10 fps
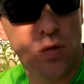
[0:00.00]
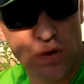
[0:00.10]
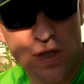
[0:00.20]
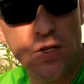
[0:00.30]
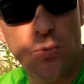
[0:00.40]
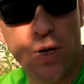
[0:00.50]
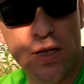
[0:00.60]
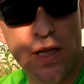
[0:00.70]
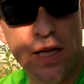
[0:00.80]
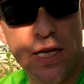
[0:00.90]
je vous conseille de
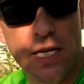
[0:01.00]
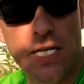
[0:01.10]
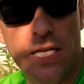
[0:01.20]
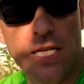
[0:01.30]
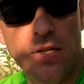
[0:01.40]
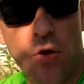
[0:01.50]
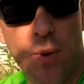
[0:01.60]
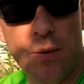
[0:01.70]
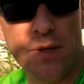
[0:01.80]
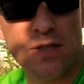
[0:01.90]
prendre les, les
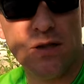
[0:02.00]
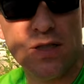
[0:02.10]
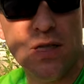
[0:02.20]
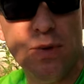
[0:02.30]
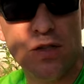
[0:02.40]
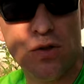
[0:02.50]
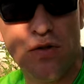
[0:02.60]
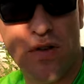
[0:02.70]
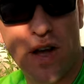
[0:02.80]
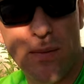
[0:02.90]
normales parce qu'en slim, elles
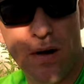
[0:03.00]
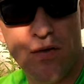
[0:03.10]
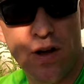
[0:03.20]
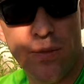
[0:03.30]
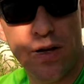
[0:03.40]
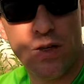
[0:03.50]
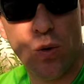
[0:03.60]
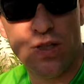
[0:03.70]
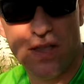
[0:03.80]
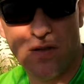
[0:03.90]
sont vraiment, vraiment
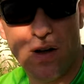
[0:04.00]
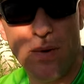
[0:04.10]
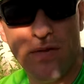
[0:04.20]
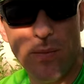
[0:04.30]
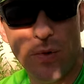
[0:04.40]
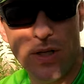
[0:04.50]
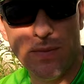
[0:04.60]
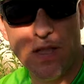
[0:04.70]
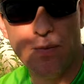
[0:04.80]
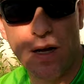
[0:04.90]
étroites. C'est vraiment fait pour des
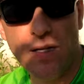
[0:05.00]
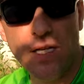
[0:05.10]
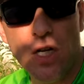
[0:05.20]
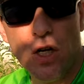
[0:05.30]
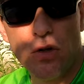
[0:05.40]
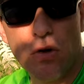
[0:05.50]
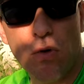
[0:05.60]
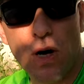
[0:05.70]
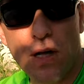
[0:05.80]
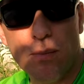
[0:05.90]
petites mains. Donc
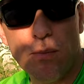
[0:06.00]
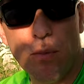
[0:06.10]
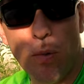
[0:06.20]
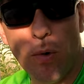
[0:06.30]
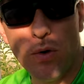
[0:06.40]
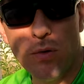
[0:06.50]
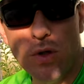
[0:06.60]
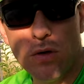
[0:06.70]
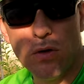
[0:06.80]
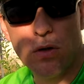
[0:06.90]
voilà, bon
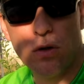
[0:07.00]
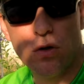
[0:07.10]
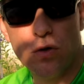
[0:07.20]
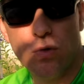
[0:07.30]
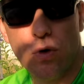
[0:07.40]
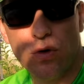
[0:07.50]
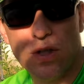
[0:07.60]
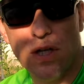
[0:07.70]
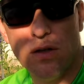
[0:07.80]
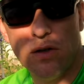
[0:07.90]
produit que, je vous
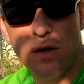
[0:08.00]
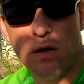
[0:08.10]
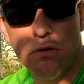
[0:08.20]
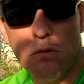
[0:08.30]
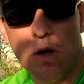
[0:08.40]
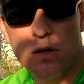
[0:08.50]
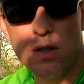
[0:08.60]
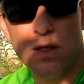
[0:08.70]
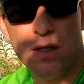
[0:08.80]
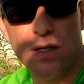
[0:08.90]
conseille euh, grandement.
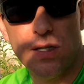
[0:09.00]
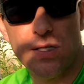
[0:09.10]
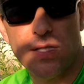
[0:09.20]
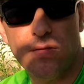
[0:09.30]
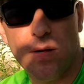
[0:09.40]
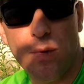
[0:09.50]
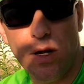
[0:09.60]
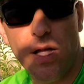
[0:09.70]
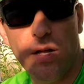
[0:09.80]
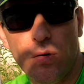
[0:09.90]
C'est
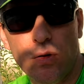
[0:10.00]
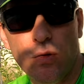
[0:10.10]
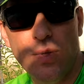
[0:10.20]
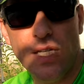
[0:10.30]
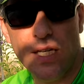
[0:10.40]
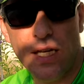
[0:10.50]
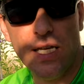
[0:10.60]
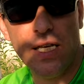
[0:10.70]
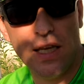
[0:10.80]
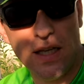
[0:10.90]
vraiment ergonomique
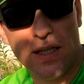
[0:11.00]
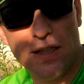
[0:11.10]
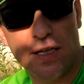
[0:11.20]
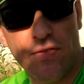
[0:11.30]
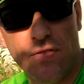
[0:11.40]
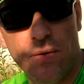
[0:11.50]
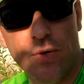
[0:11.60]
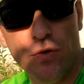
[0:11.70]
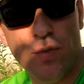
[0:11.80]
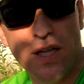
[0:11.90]
et ça fait
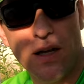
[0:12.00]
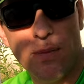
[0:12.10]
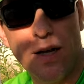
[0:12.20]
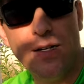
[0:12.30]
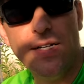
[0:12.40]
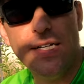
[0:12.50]
vraiment du bien dans les mains.